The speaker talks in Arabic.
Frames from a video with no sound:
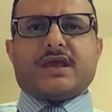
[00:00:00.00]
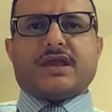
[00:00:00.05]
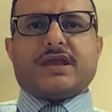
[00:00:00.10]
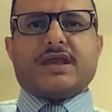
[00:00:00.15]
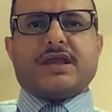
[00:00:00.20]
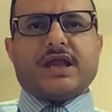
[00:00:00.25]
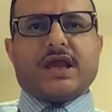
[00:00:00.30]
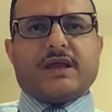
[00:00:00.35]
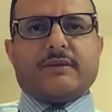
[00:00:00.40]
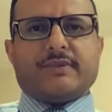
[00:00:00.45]

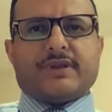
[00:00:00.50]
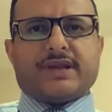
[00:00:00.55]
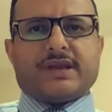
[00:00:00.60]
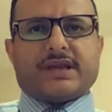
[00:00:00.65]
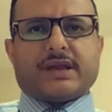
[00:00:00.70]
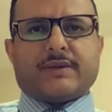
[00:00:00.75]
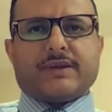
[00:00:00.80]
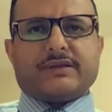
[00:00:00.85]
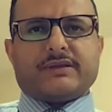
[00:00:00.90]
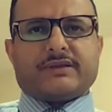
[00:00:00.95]
إلى
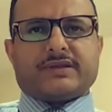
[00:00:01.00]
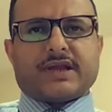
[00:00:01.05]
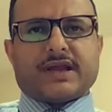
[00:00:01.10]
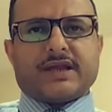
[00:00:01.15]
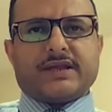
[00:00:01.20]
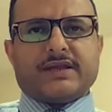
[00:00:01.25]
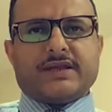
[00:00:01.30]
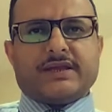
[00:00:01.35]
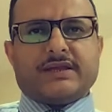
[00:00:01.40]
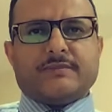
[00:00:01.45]
أمريكا
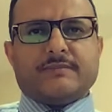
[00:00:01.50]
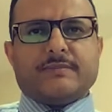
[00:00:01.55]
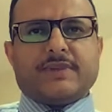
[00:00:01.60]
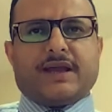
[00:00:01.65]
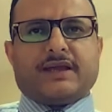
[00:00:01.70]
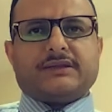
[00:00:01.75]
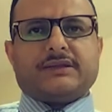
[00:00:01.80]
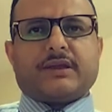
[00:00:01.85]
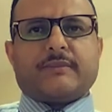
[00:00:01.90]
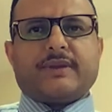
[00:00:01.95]
وإسرائيل
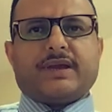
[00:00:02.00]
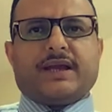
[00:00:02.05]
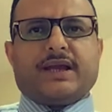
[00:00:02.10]
بعدما